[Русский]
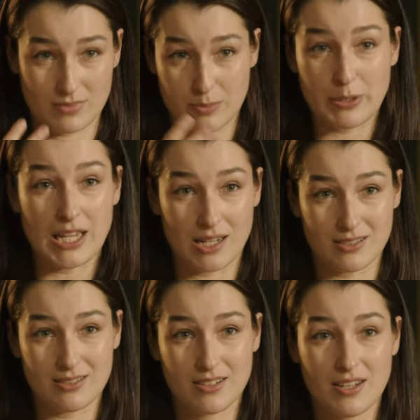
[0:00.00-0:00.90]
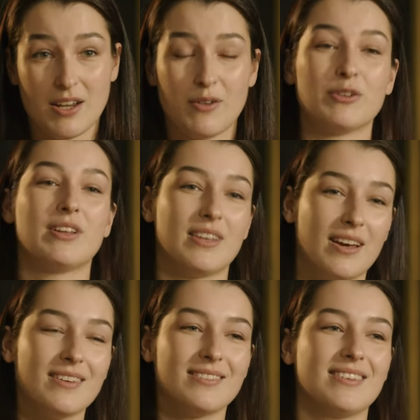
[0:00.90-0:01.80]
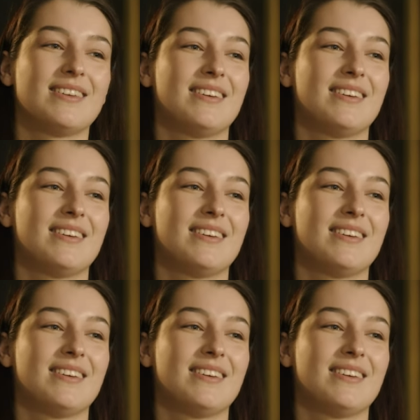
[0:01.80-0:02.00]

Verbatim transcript: сменились. Вот. А я,